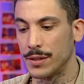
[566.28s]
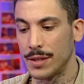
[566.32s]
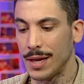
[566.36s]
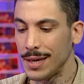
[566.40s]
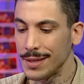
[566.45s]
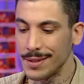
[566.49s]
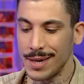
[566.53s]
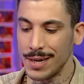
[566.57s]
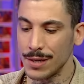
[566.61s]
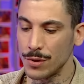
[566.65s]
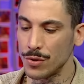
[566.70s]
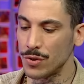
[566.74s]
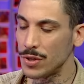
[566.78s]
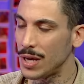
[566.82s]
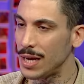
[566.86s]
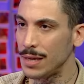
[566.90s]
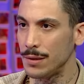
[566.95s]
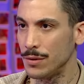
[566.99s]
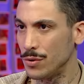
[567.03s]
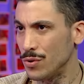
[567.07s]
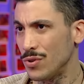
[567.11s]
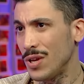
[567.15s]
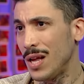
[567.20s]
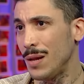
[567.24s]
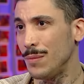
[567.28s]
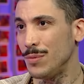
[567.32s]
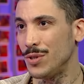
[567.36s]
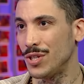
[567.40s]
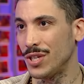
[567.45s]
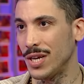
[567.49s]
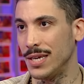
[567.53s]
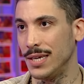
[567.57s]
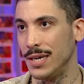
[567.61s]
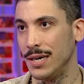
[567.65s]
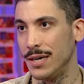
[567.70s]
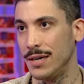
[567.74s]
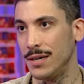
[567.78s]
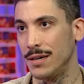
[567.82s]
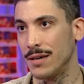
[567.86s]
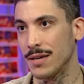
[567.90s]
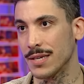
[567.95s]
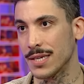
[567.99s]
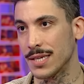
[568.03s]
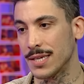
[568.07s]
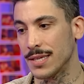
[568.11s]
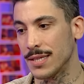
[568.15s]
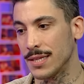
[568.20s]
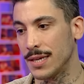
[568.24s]
daha, daha güzel güzel bir şey ya
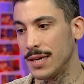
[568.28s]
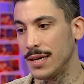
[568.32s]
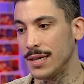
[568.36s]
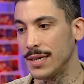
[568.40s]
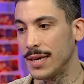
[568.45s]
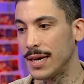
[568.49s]
aslında. Evet.